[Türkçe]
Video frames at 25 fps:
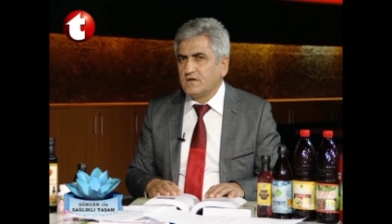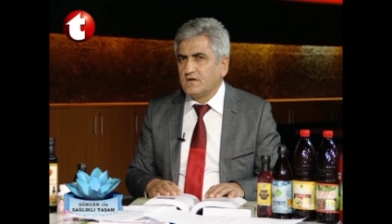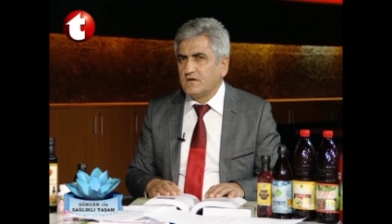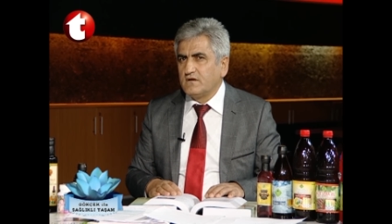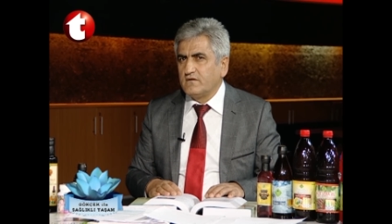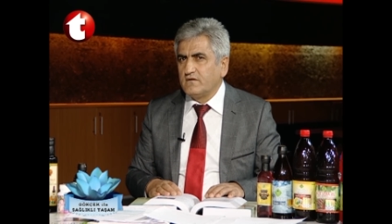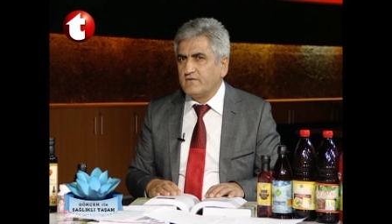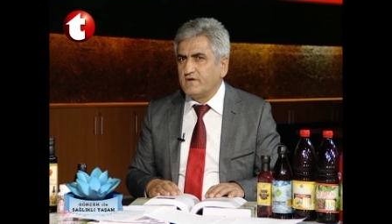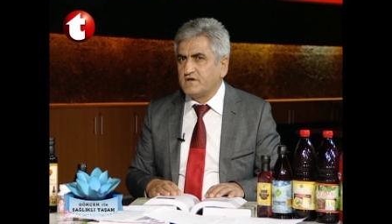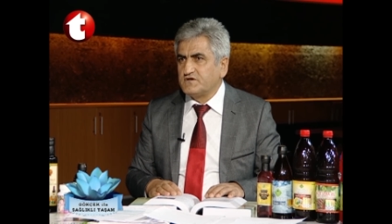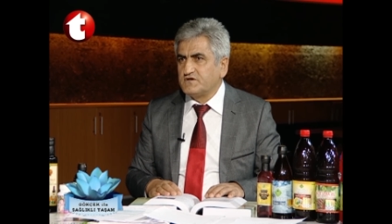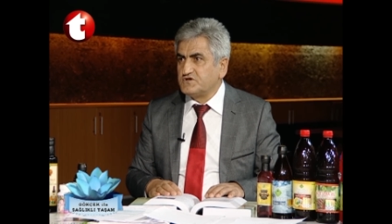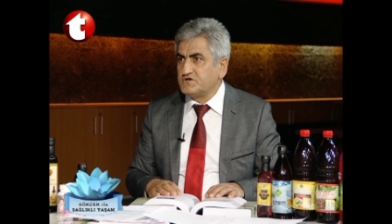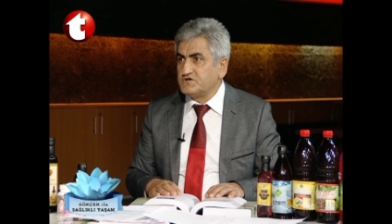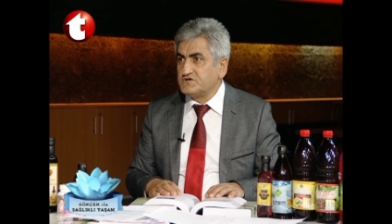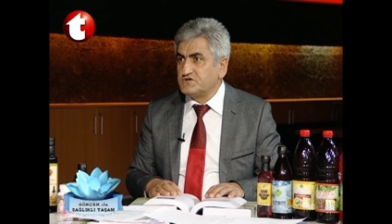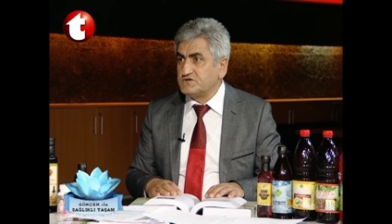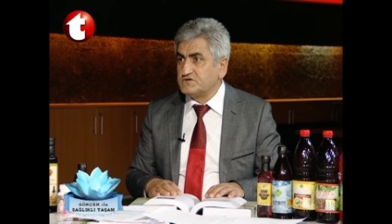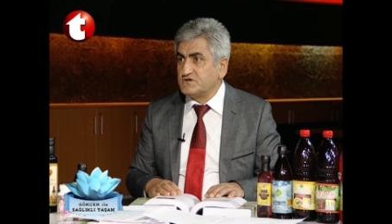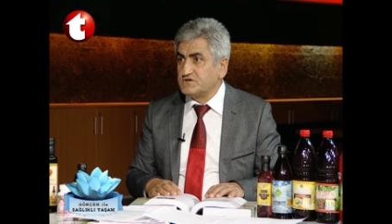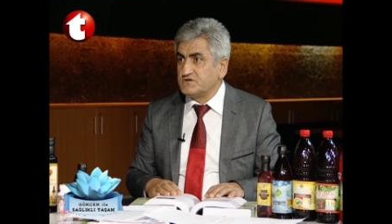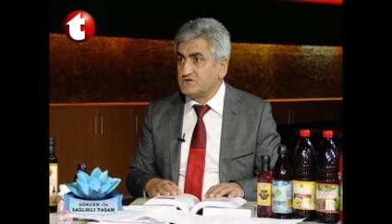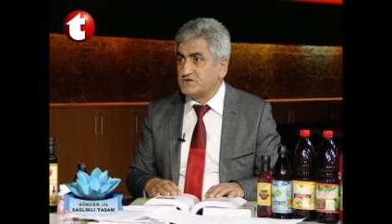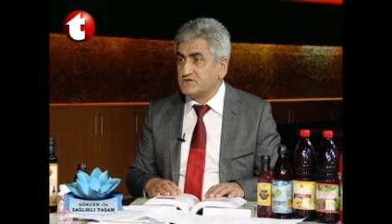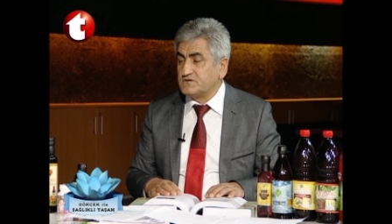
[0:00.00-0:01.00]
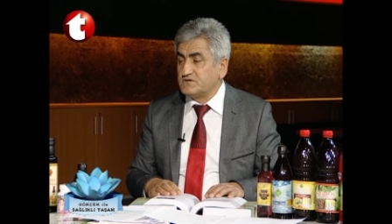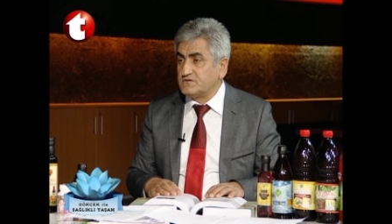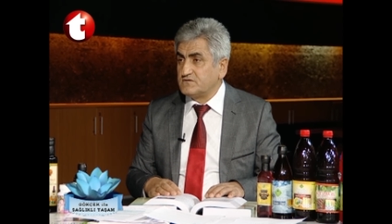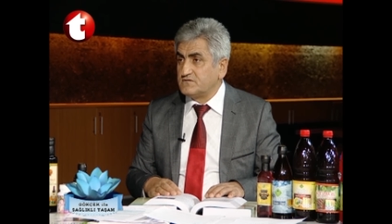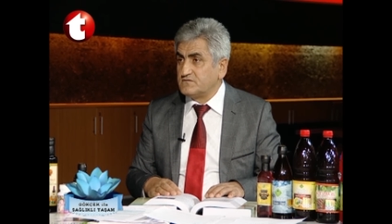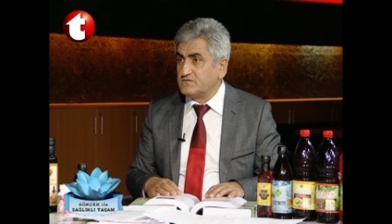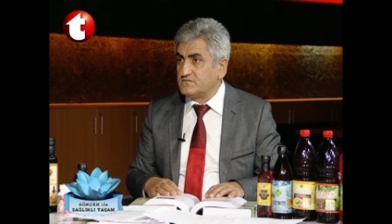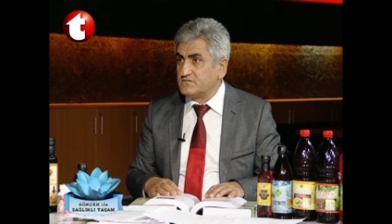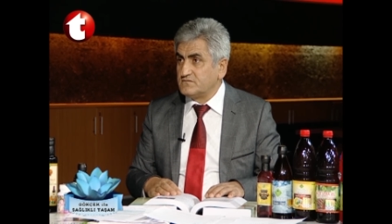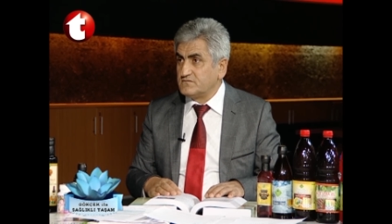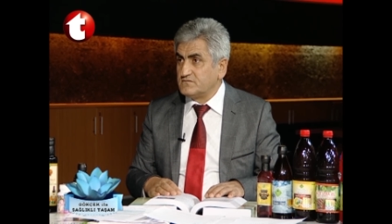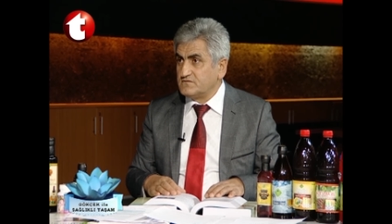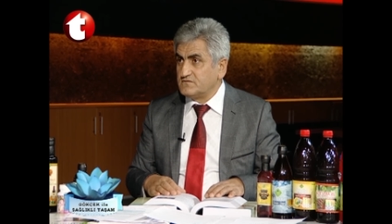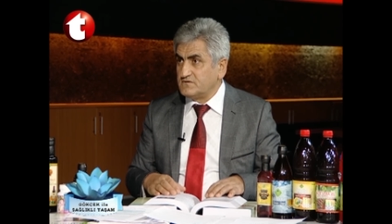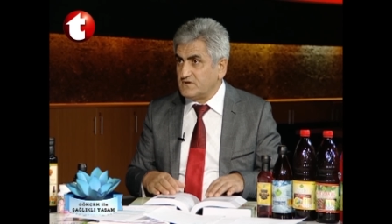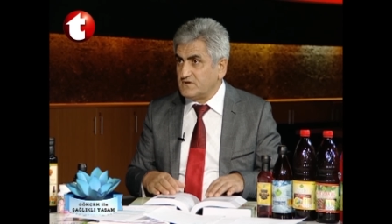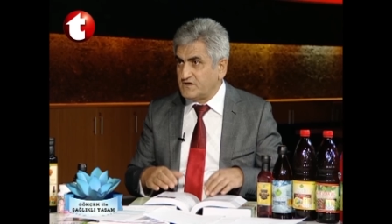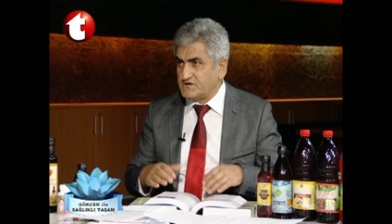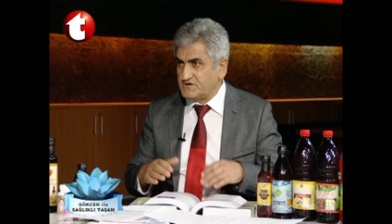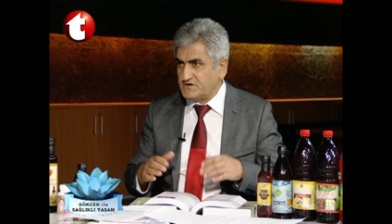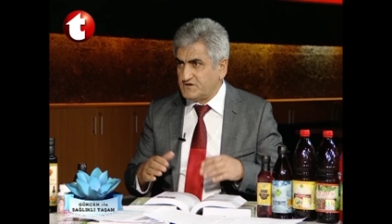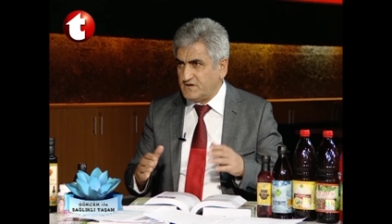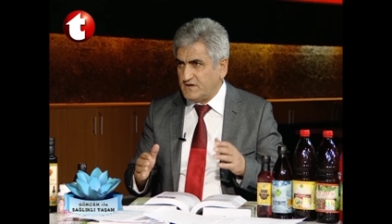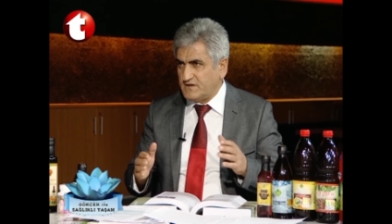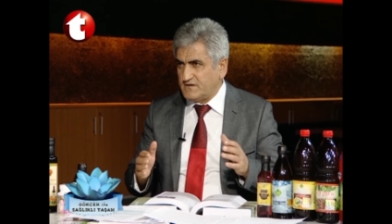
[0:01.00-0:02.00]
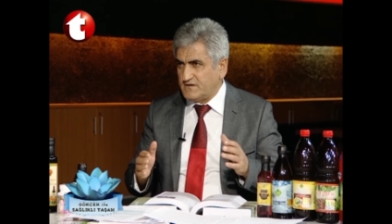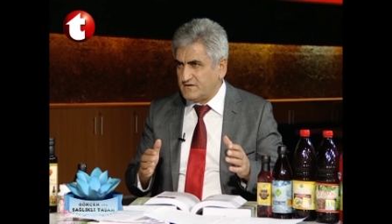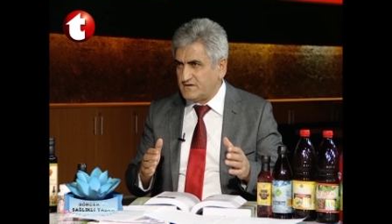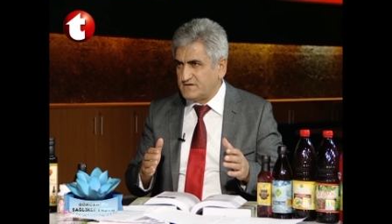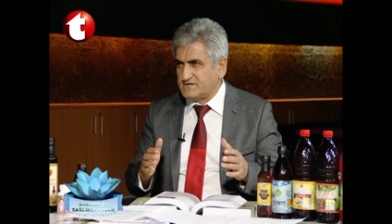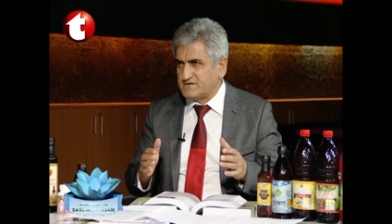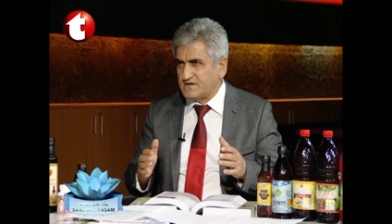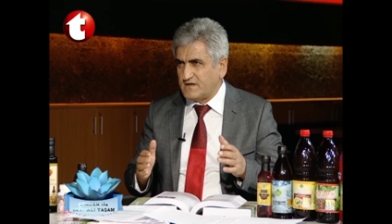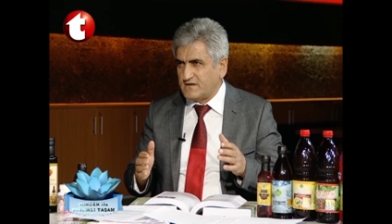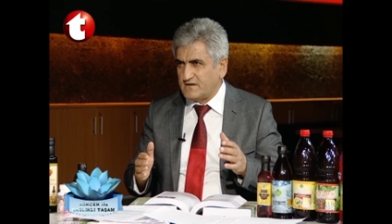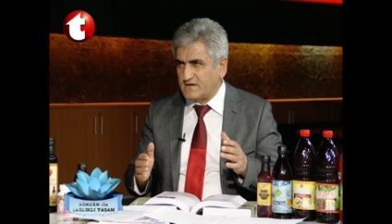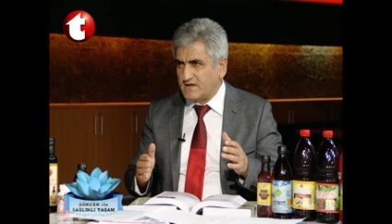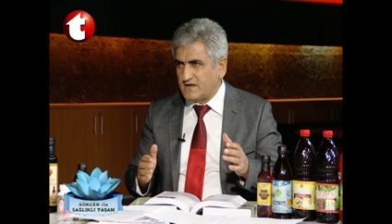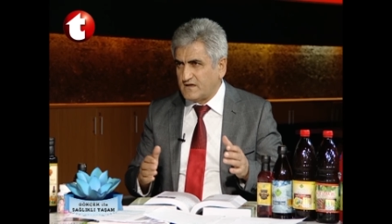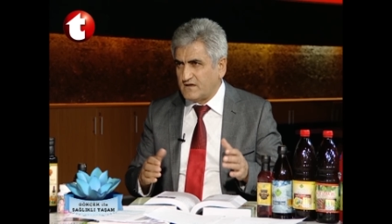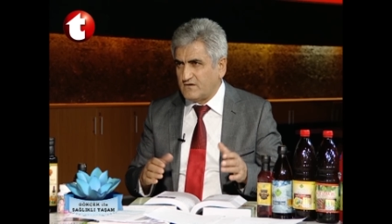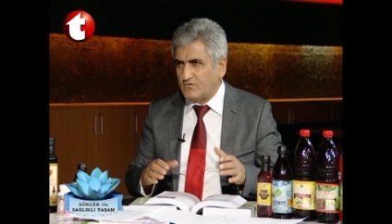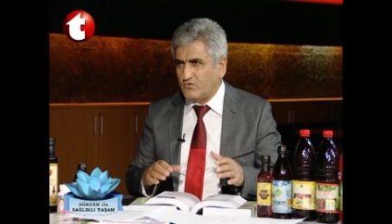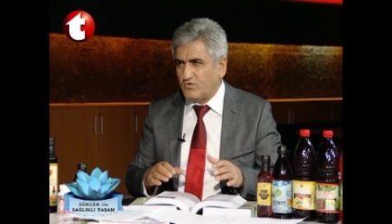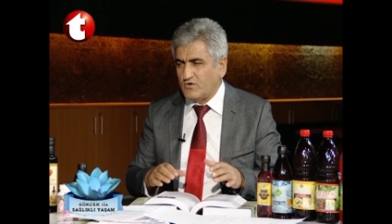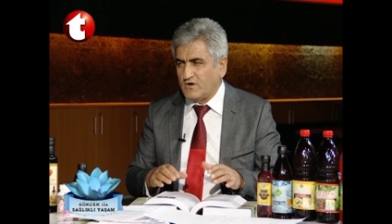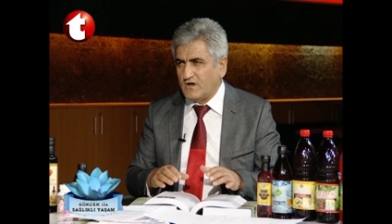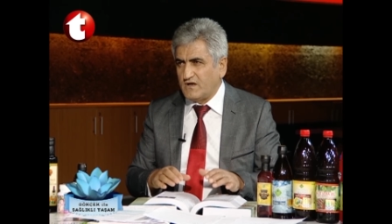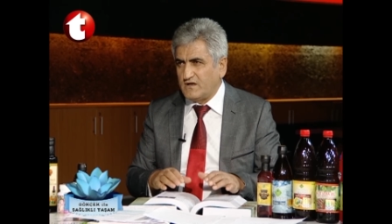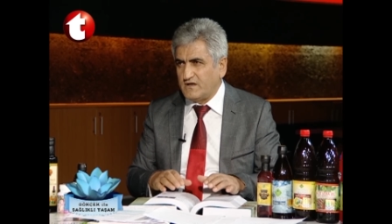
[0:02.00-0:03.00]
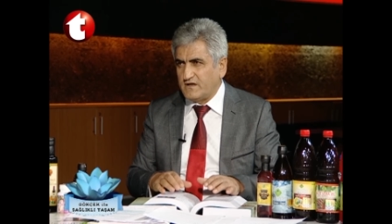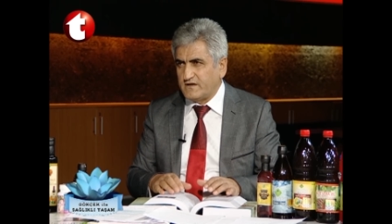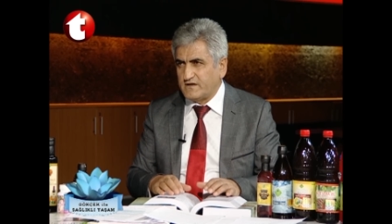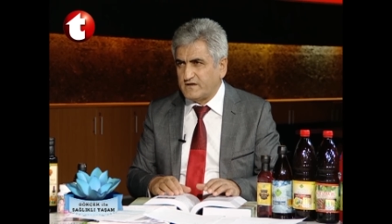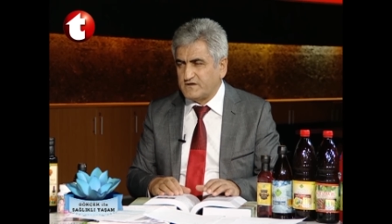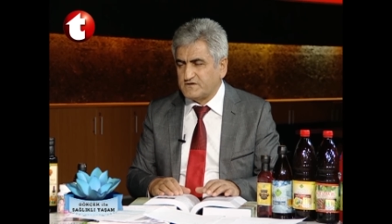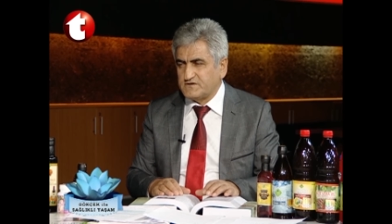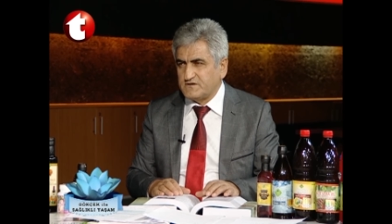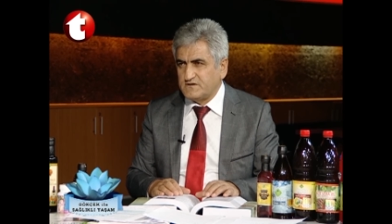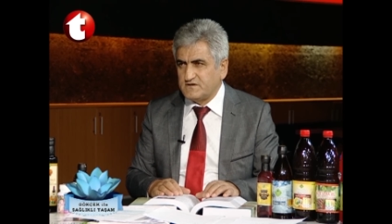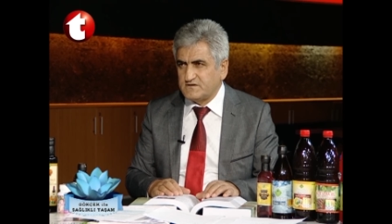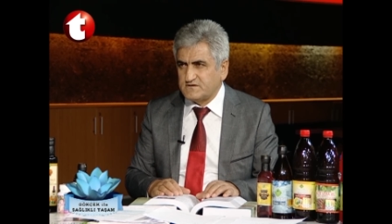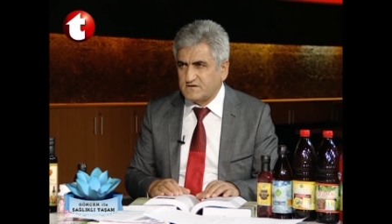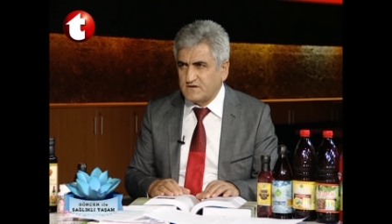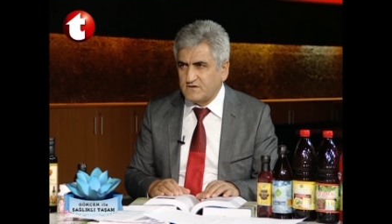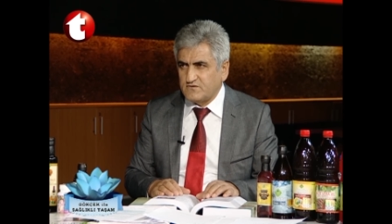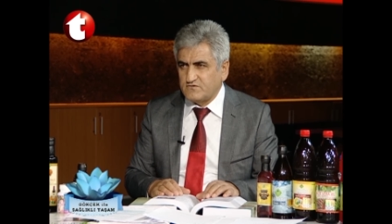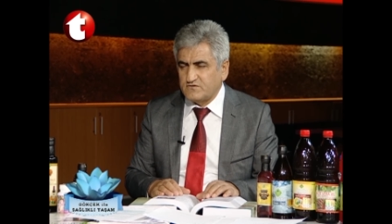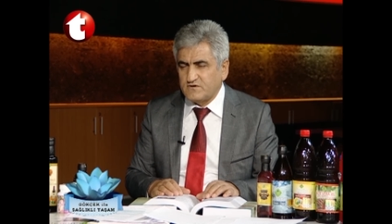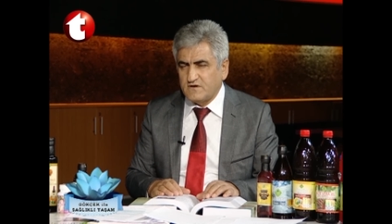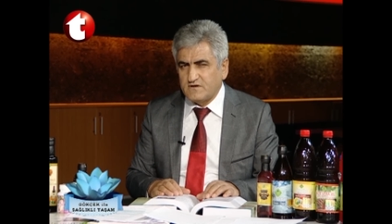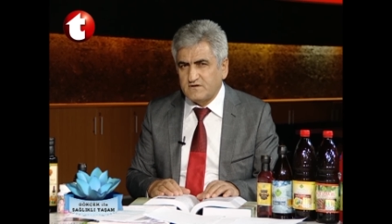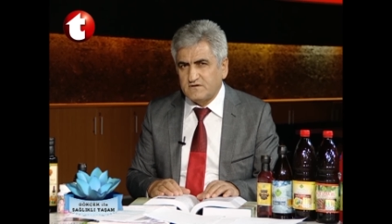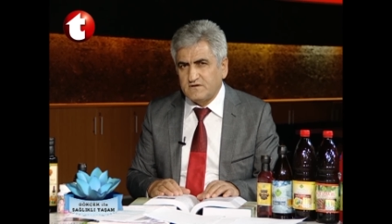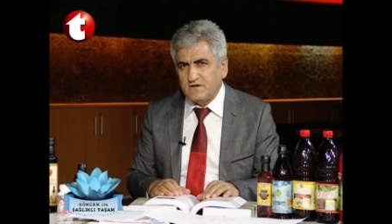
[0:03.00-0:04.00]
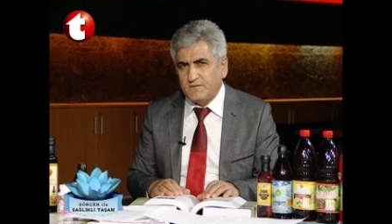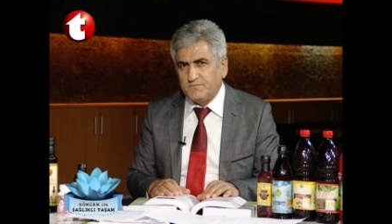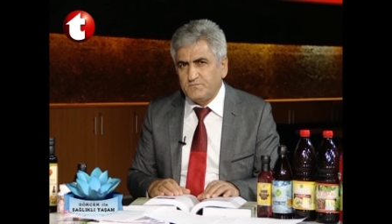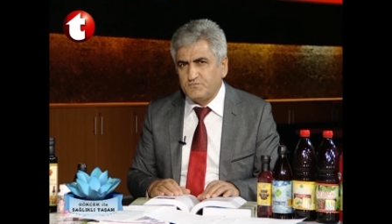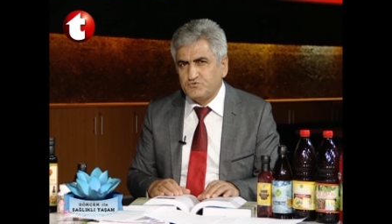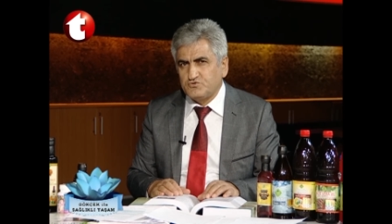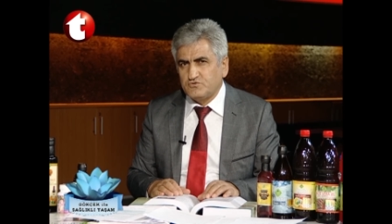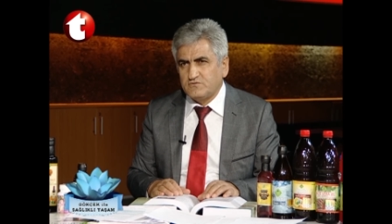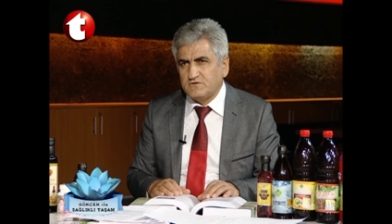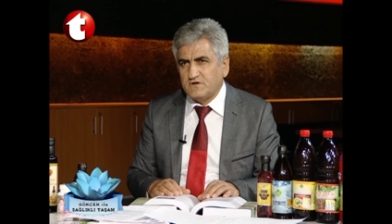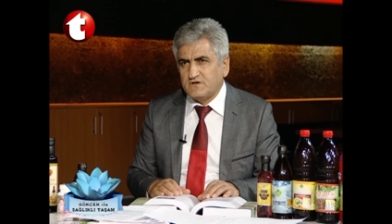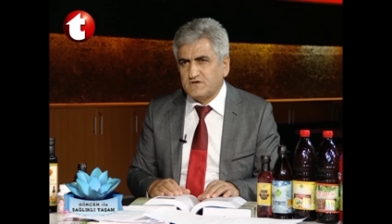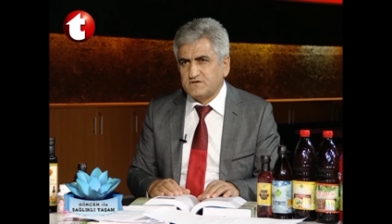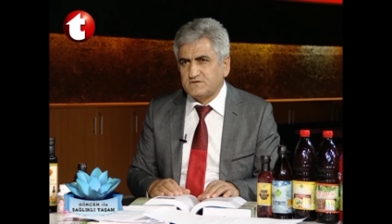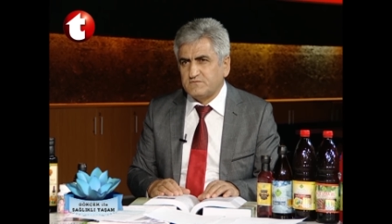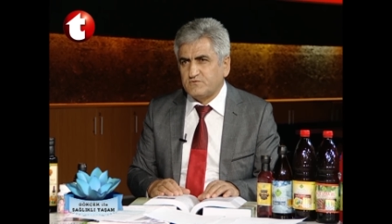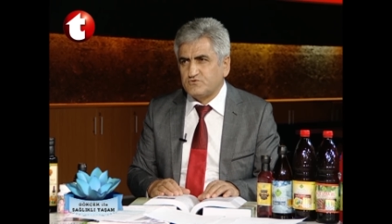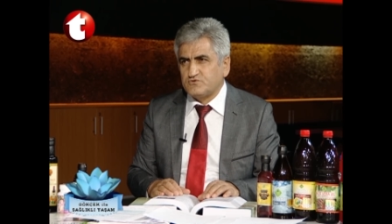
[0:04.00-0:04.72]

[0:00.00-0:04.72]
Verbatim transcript: ve çeşit çeşit yaşayan insanlara, olaylar yaşayan insanlara yapmış olduğu araştırma